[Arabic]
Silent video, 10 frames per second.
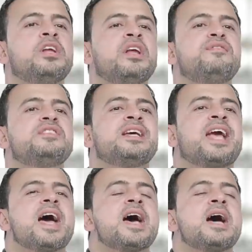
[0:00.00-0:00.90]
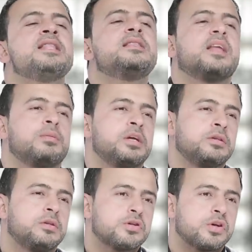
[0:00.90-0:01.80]
لنفسك انت
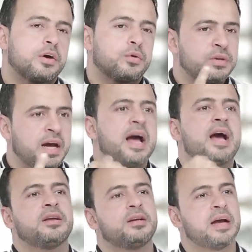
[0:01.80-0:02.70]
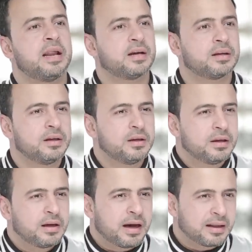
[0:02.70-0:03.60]
بالانتصار وان حقك يرجع لك
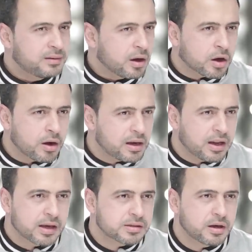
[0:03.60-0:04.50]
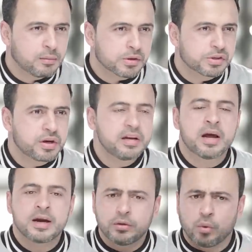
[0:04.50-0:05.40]
حتى قال الحسن البصري
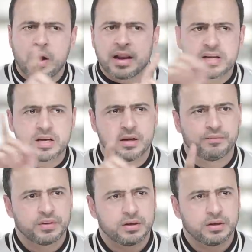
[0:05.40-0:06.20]
لا يدعو عليه